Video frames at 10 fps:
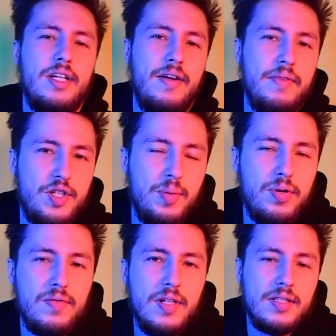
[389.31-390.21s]
Chciałem jeszcze
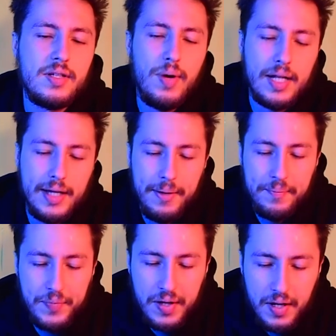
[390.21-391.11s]
porównać składy
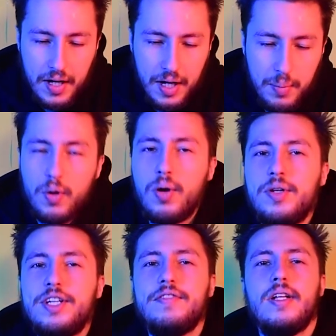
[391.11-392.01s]
i
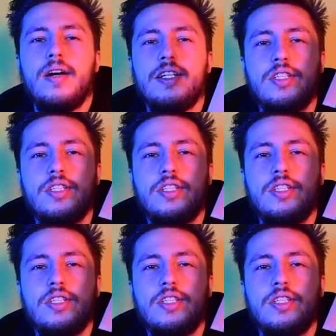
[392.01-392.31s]
mogłoby się wydawać,